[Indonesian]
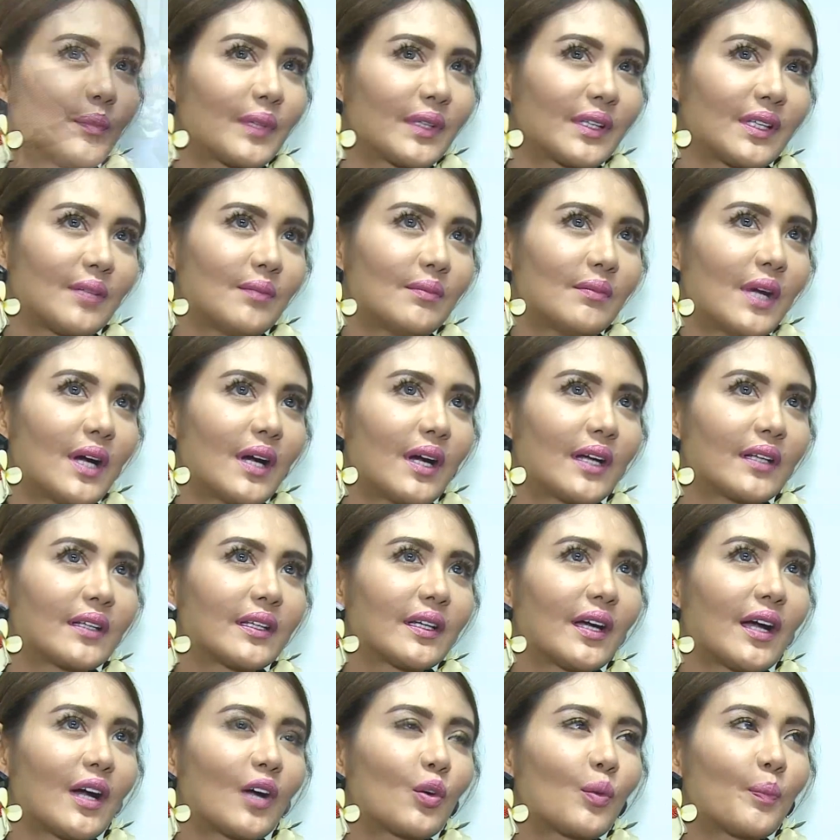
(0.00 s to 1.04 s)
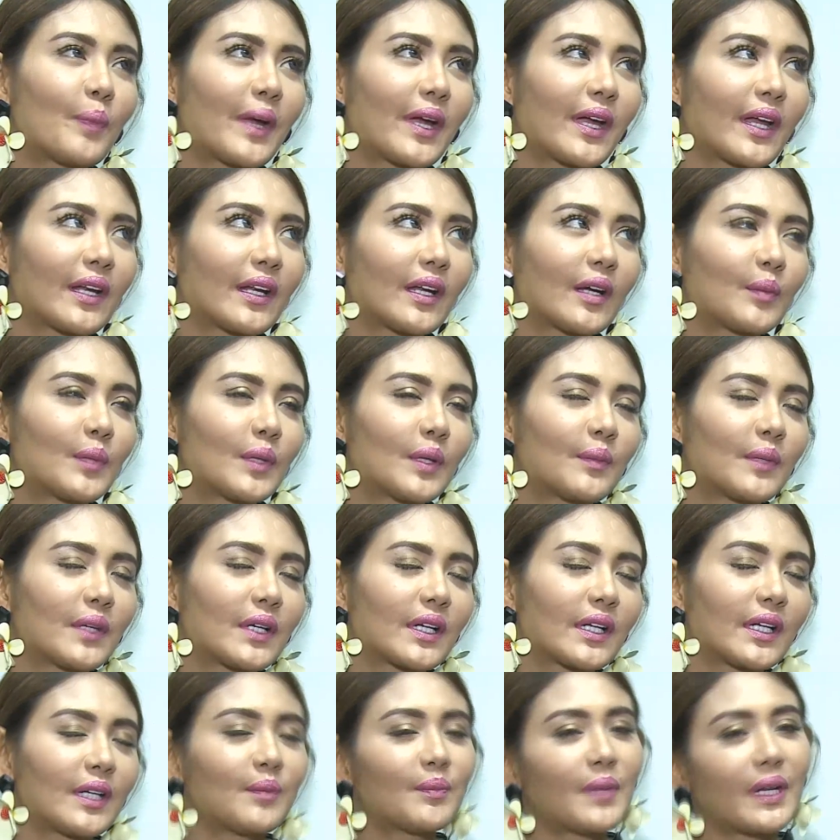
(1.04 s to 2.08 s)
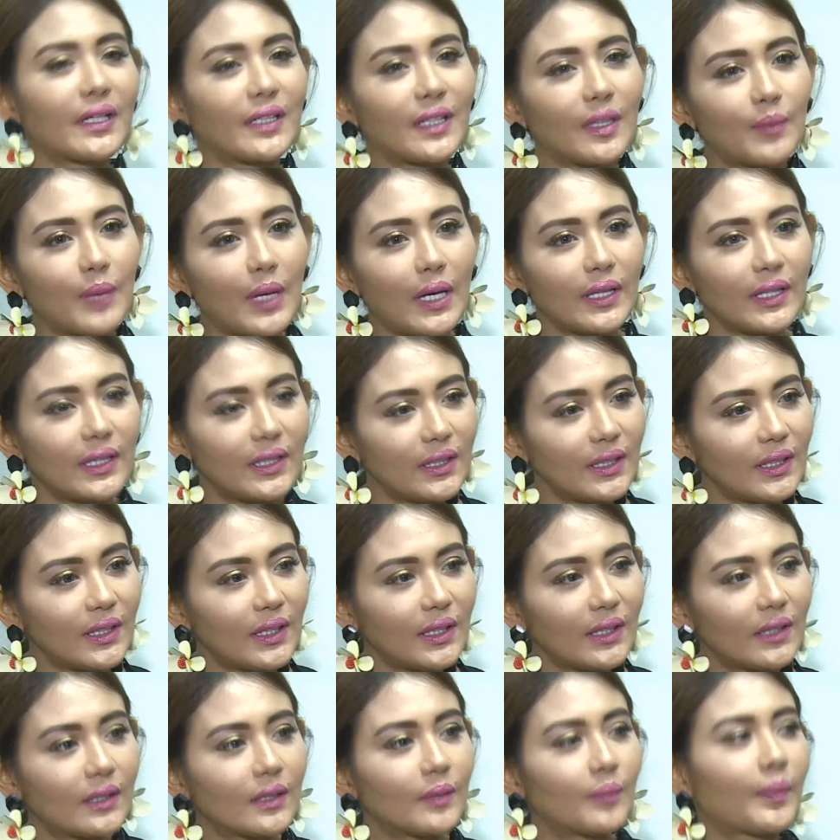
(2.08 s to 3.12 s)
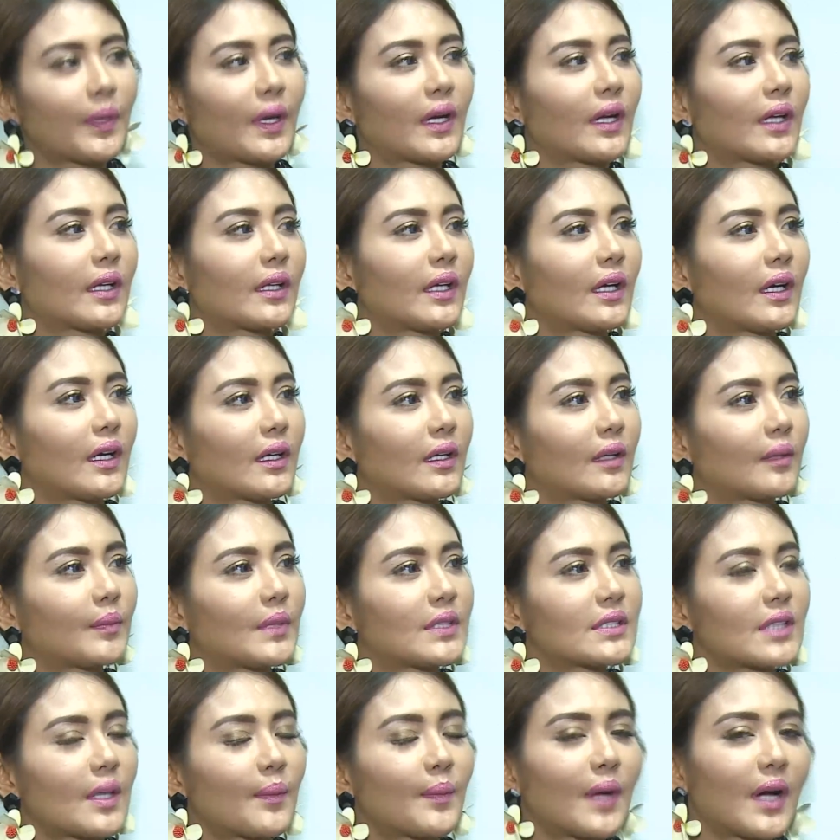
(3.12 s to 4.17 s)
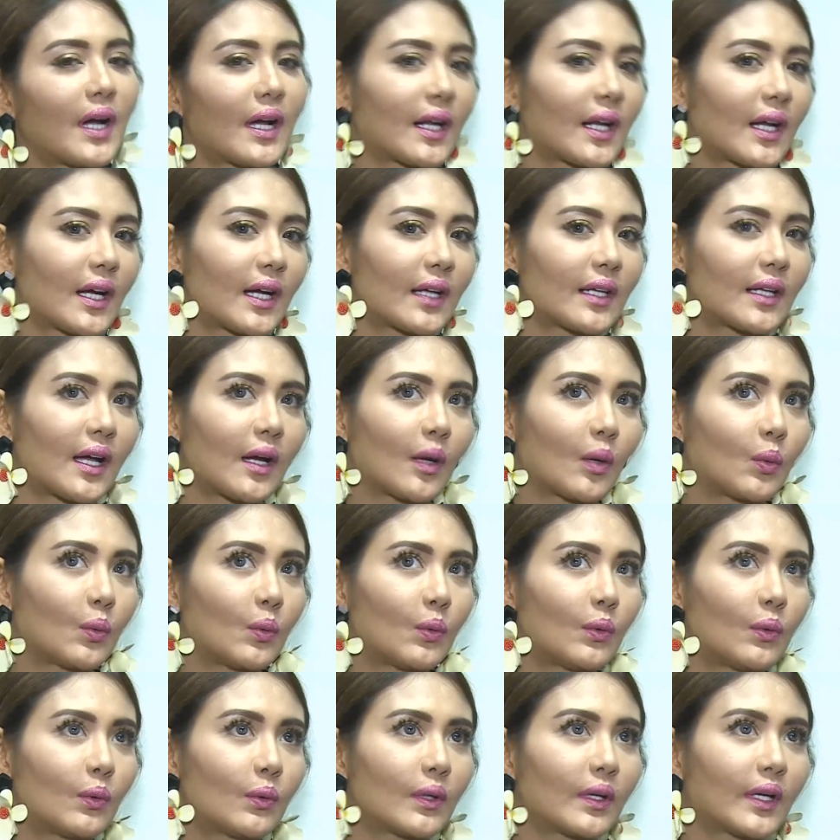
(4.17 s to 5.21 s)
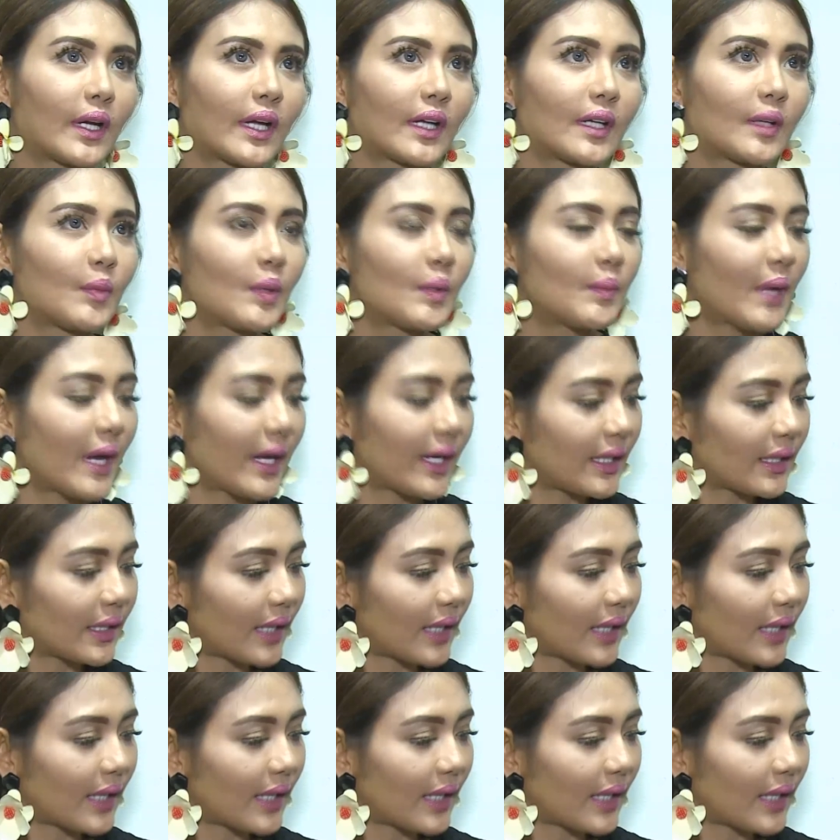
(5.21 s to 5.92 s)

pertimbangannya aku pengen yang benar-benar imannya baik pengen yang bisa mengarahkan aku ke yang lebih baik